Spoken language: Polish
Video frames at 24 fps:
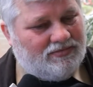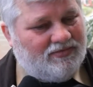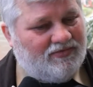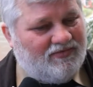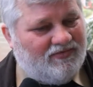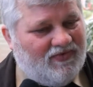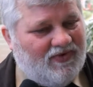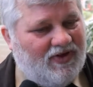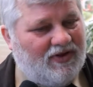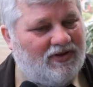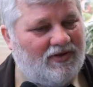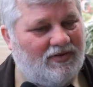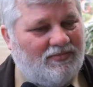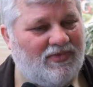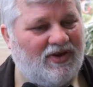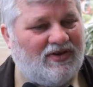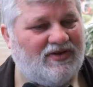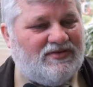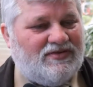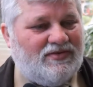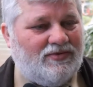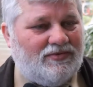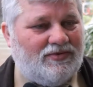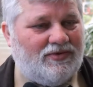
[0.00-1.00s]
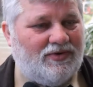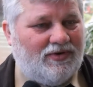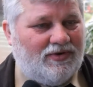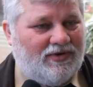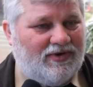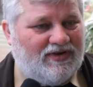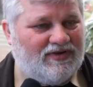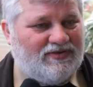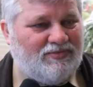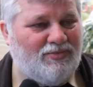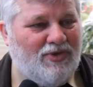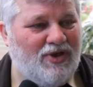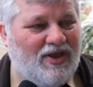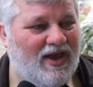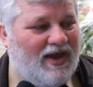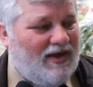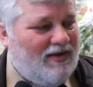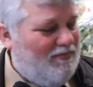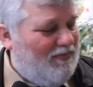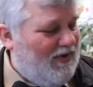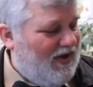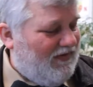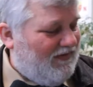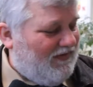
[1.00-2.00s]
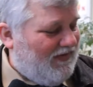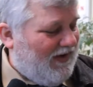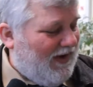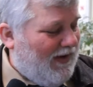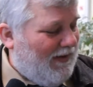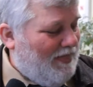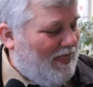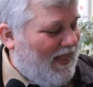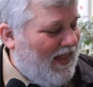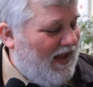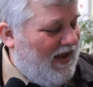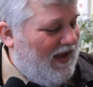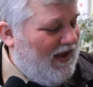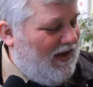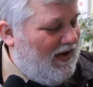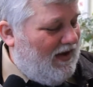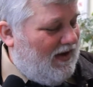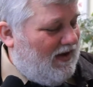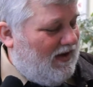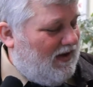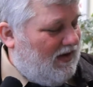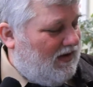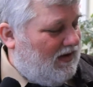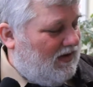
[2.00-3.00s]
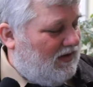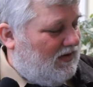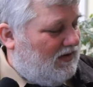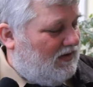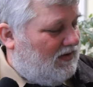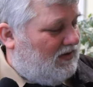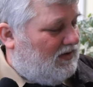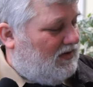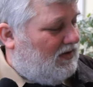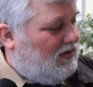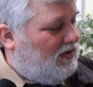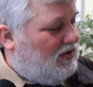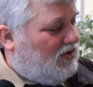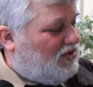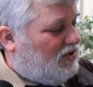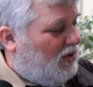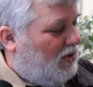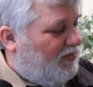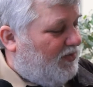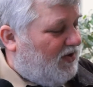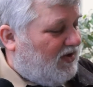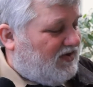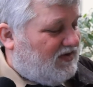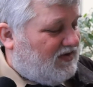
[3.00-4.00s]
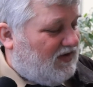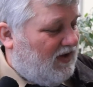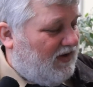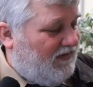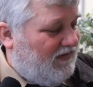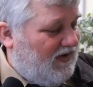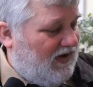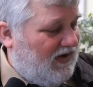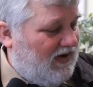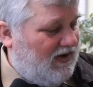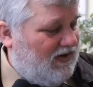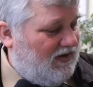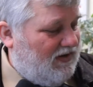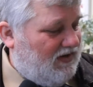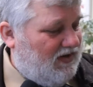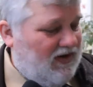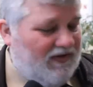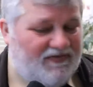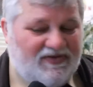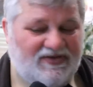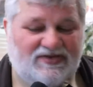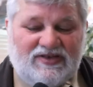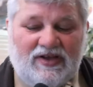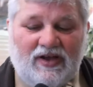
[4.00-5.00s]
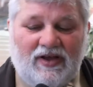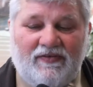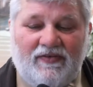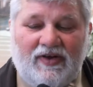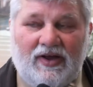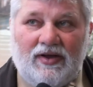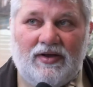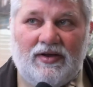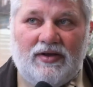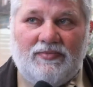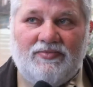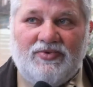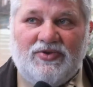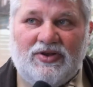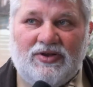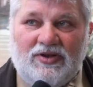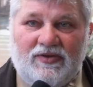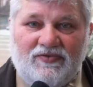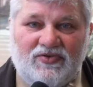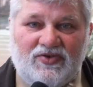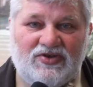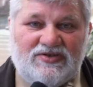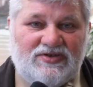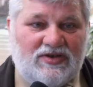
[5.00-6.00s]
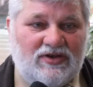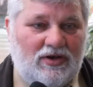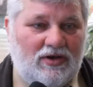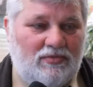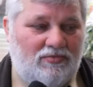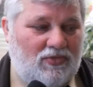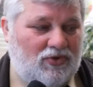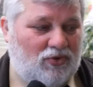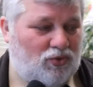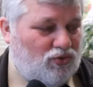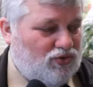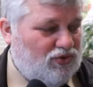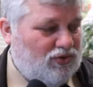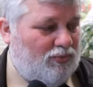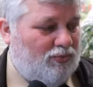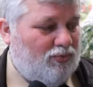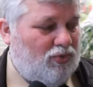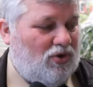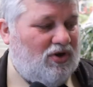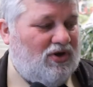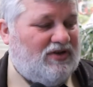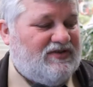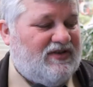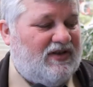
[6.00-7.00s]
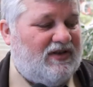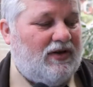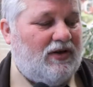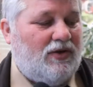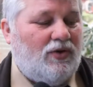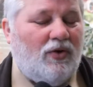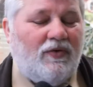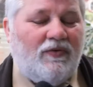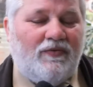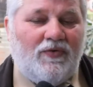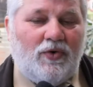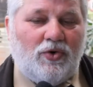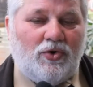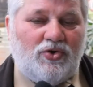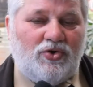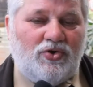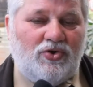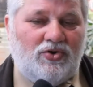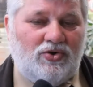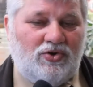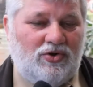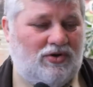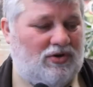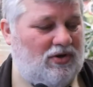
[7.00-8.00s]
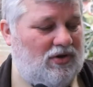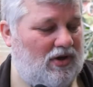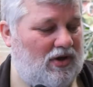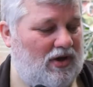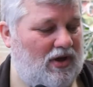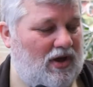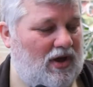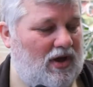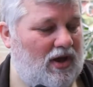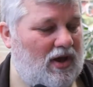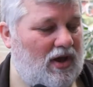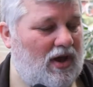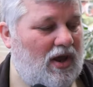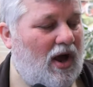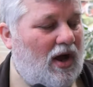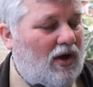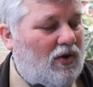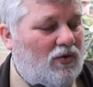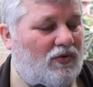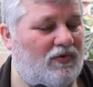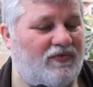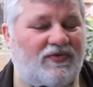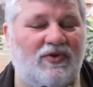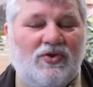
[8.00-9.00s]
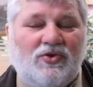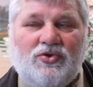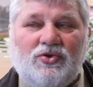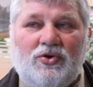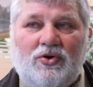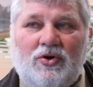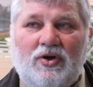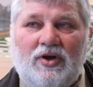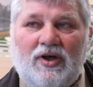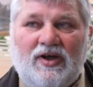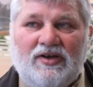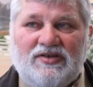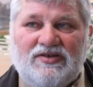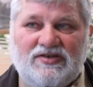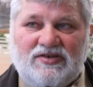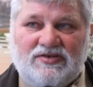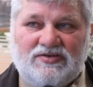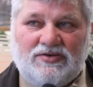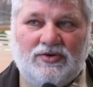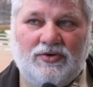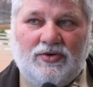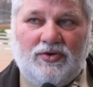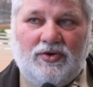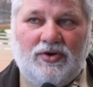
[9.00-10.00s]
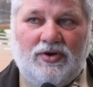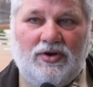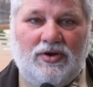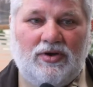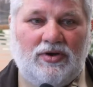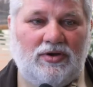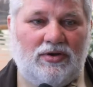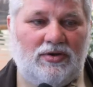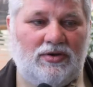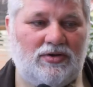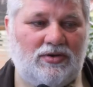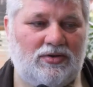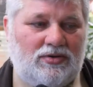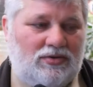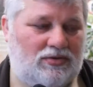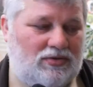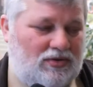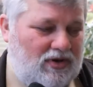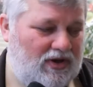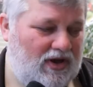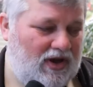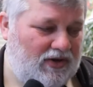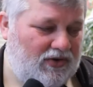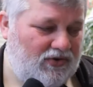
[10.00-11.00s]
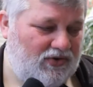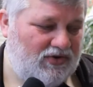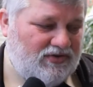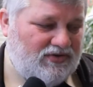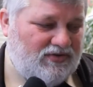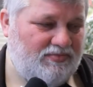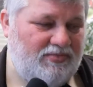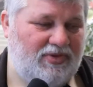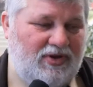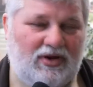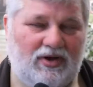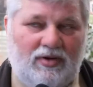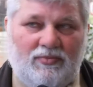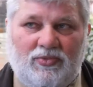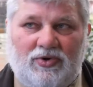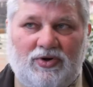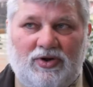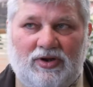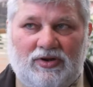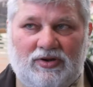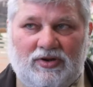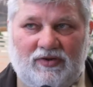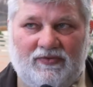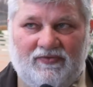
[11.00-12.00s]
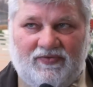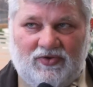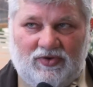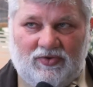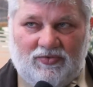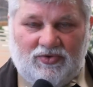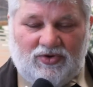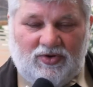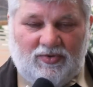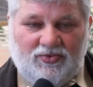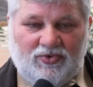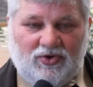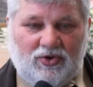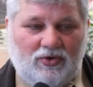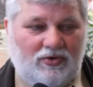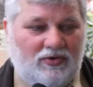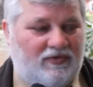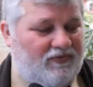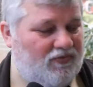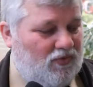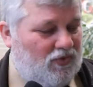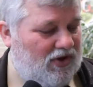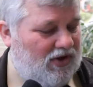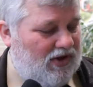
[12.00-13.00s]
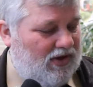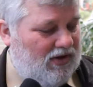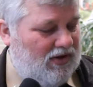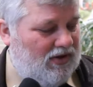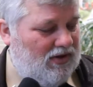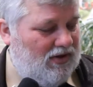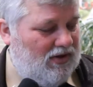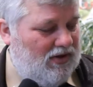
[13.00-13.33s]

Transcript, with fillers: w jednym miejscu, to jest mniej pewne. E, co przedstawia ta wystawa? E, przede wszystkim tu są pokazane nowości, jak również trochę akcesorii, e, jak się zbiera monety, w czym się przechowuje.